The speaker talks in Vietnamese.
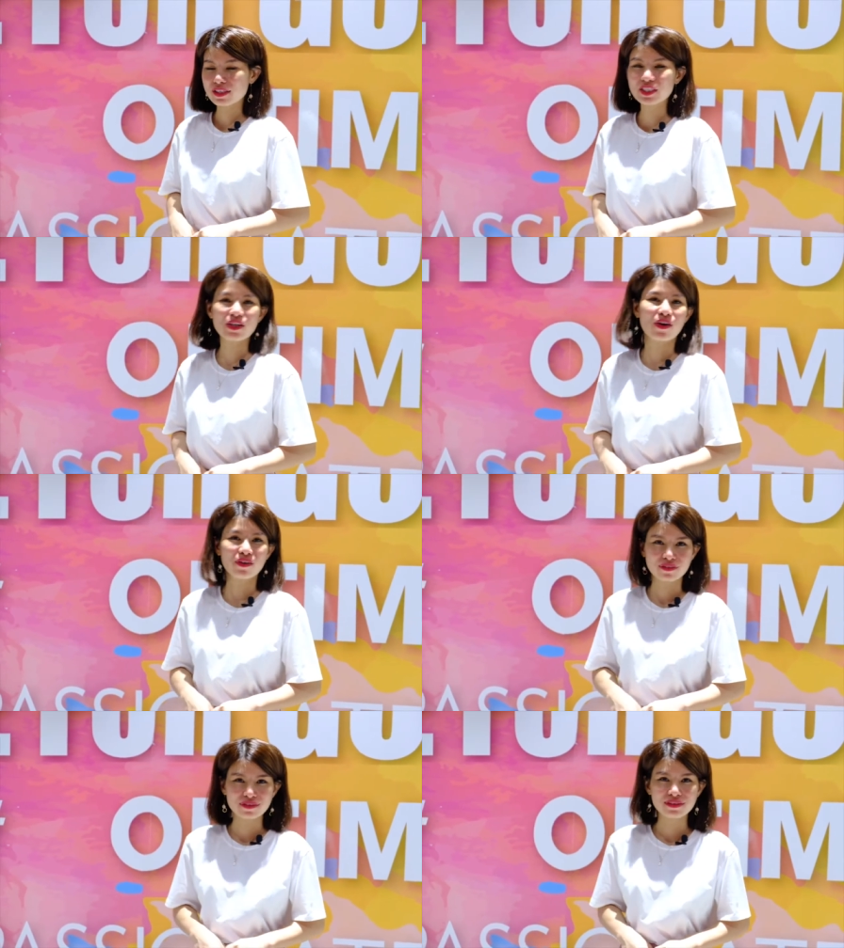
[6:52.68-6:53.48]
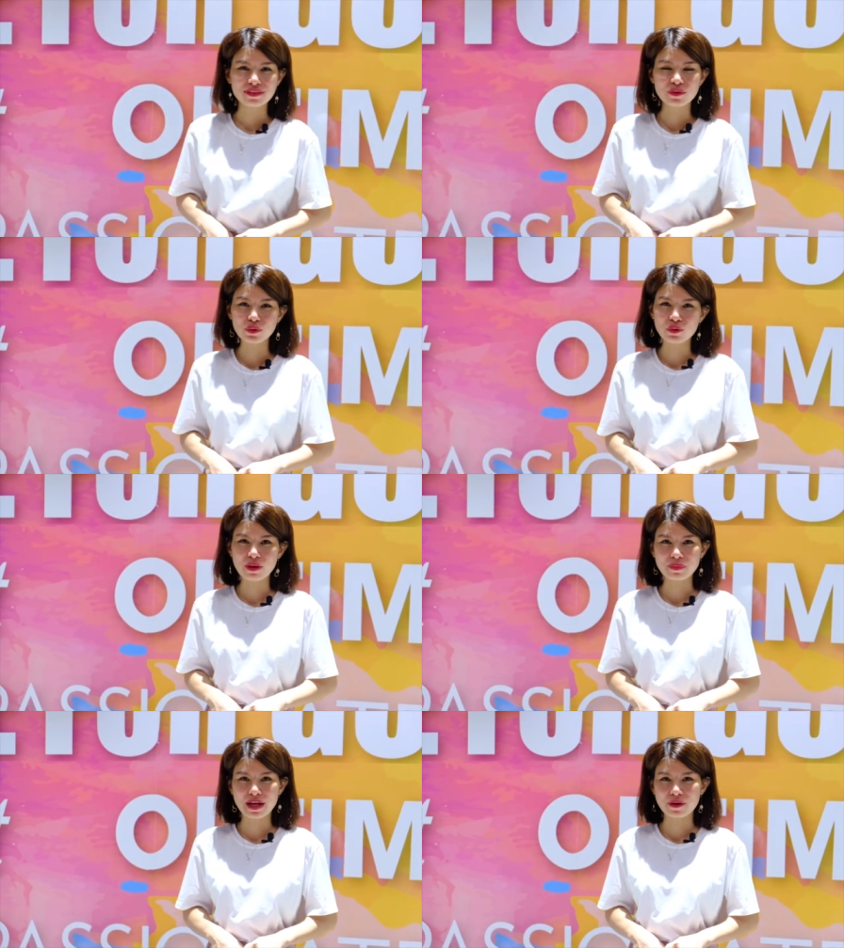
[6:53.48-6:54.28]
chọn nguồn thu
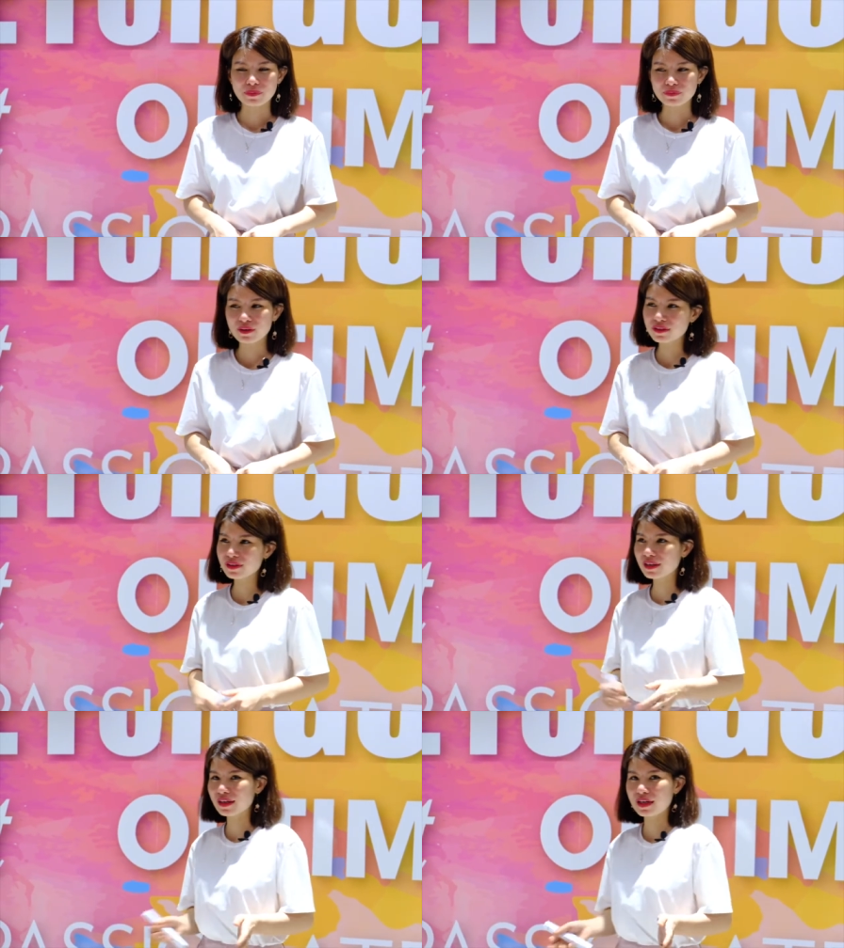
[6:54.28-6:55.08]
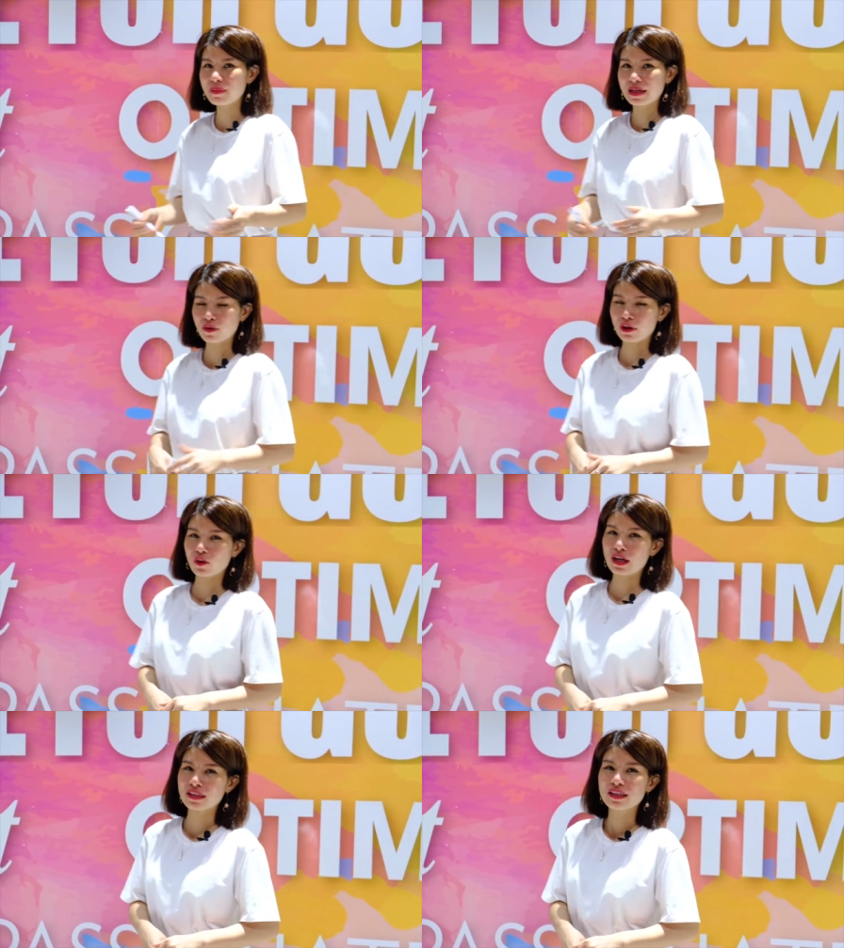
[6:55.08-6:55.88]
nhập nào? Đương nhiên là các bạn hoàn
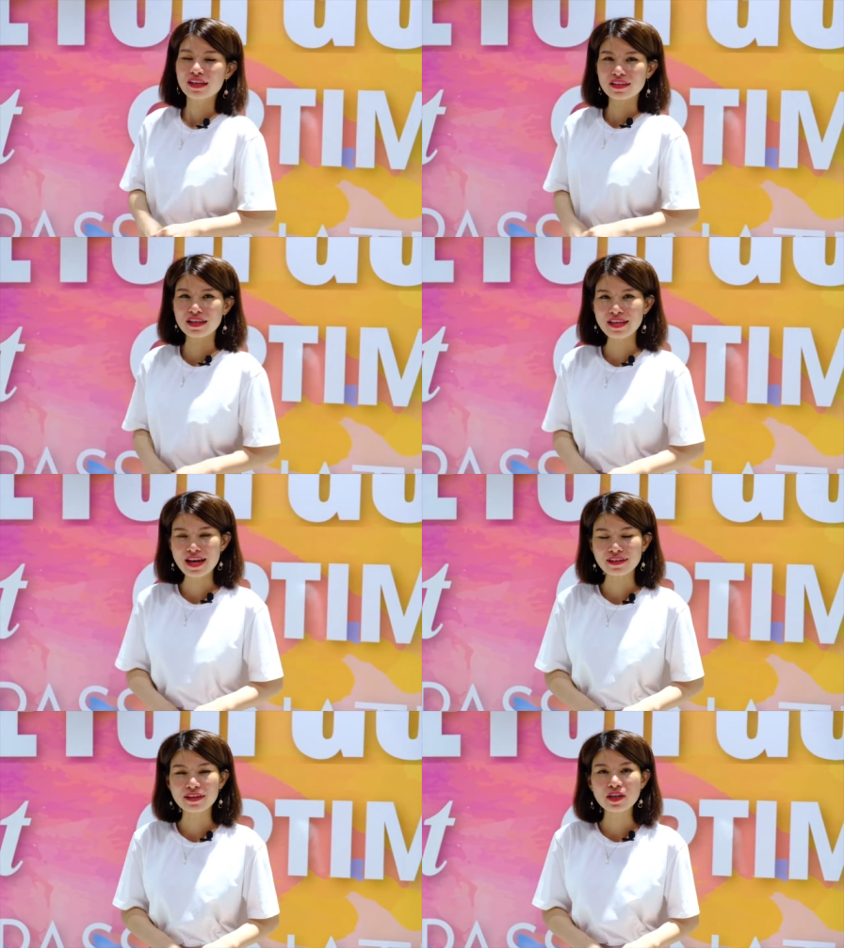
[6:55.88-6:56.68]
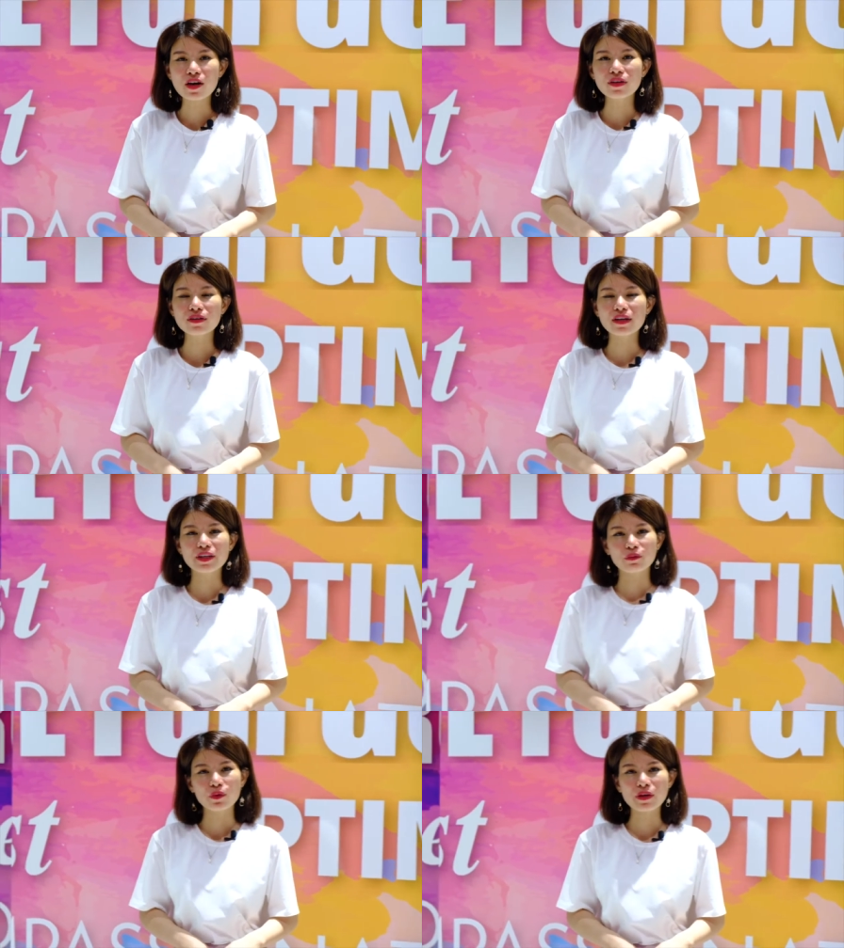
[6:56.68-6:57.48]
toàn dễ dàng để có được cái
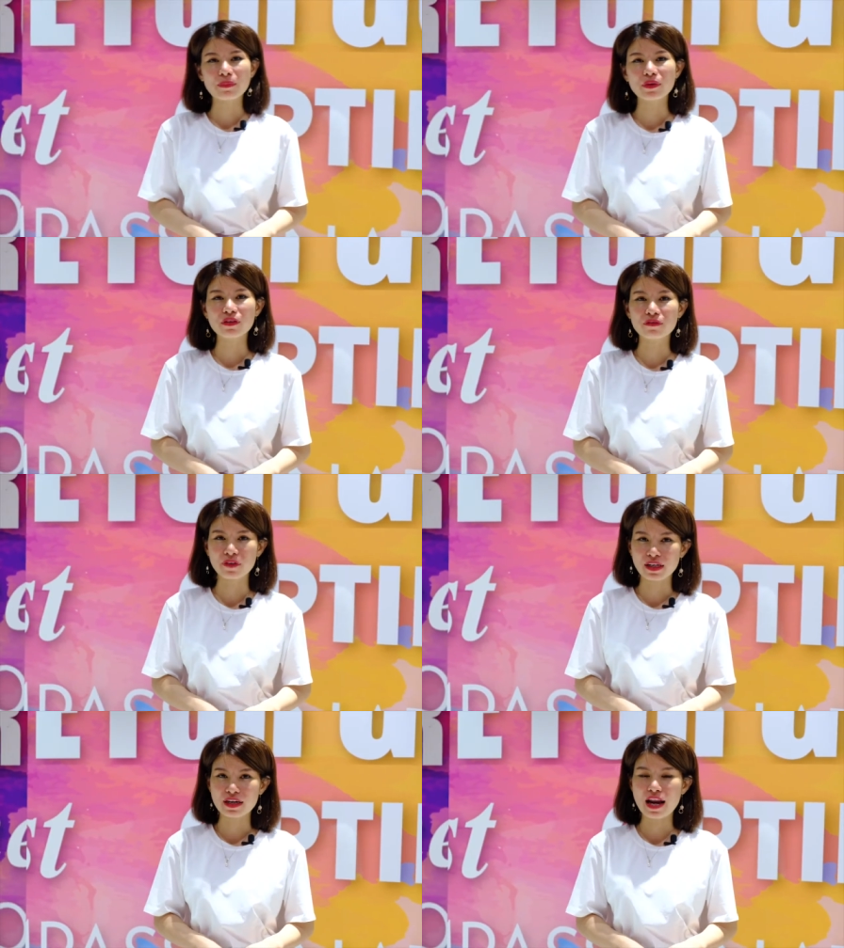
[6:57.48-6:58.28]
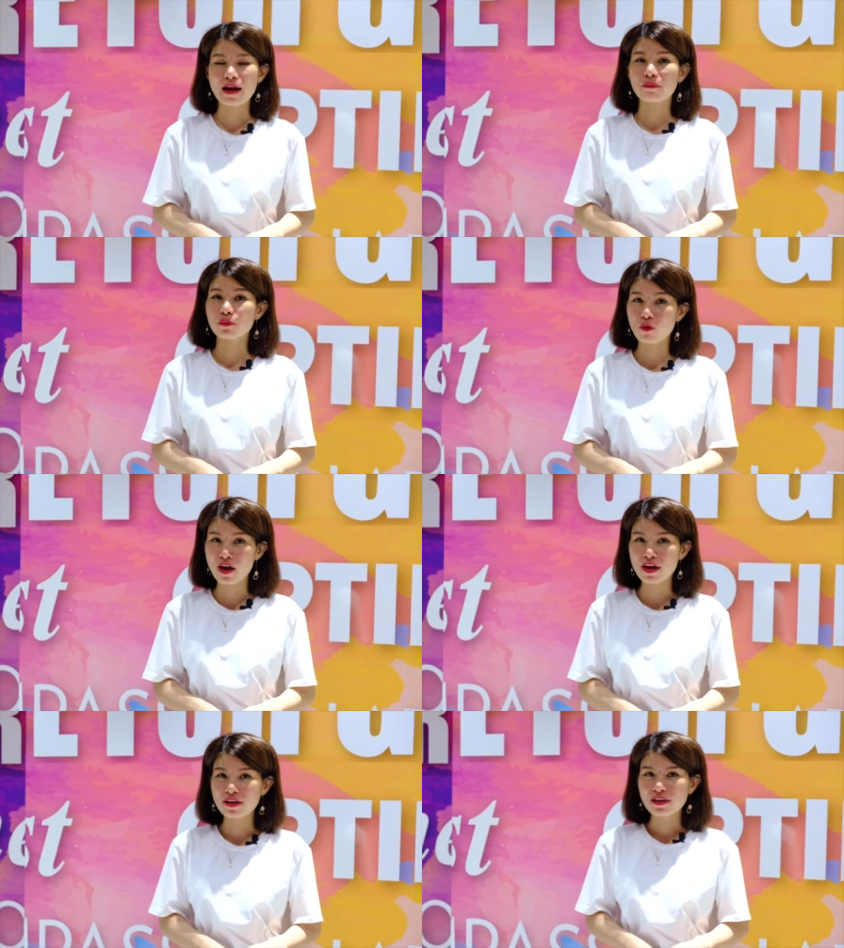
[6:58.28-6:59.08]
dòng thu nhập từ việc làm thuê.